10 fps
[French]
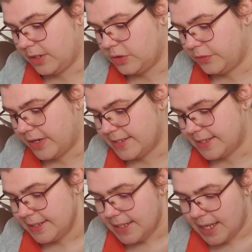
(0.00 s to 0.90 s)
que je
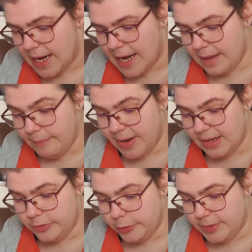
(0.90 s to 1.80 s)
fasse la
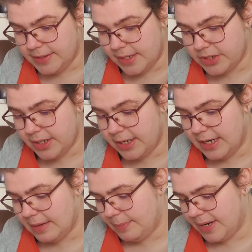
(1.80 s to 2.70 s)
palle de mes achats
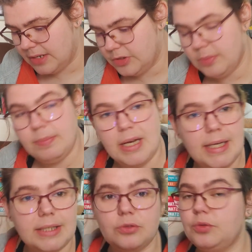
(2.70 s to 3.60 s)
et la palle de mes
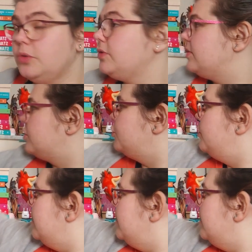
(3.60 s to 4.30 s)
lectures, c'est ce que je